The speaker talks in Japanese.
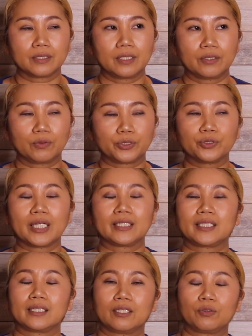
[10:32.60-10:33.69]
あの襲撃
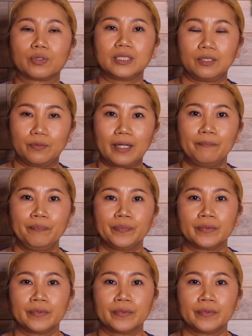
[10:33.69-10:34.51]
された時には